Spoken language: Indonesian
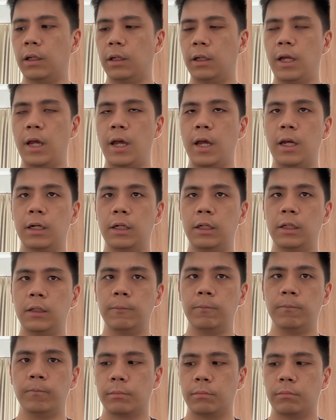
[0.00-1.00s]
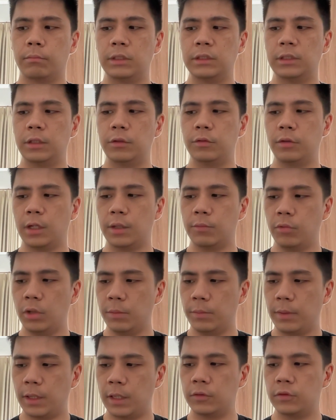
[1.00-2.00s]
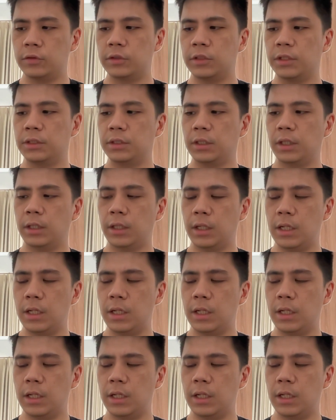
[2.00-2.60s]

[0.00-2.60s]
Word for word: dan mesin 2500 cc